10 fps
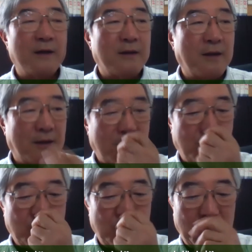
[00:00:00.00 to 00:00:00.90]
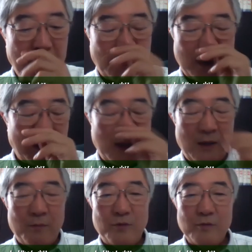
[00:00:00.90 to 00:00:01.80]
だからそういう意味では、
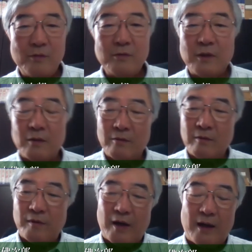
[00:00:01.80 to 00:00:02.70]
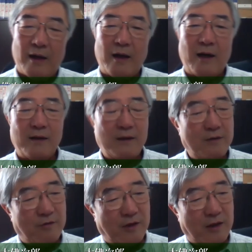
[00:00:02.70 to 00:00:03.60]
ものすごくあの、あ、なん
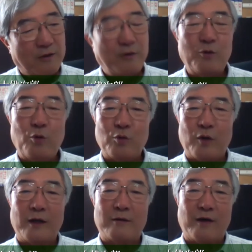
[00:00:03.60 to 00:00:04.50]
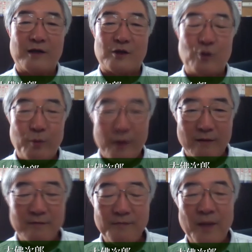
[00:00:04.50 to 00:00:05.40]
ていうのかな、苦労の跡が忍ばれる。